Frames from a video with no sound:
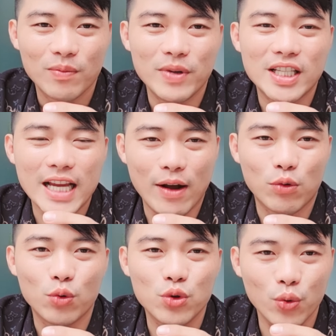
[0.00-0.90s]
mì xào
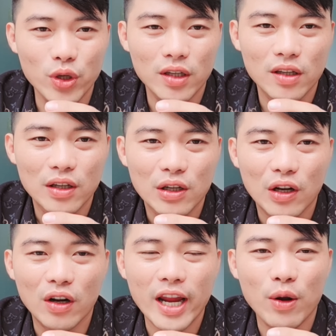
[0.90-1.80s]
của chuối
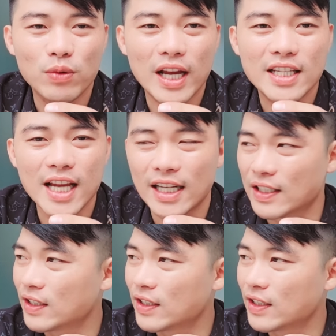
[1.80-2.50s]
nó heo tay xanh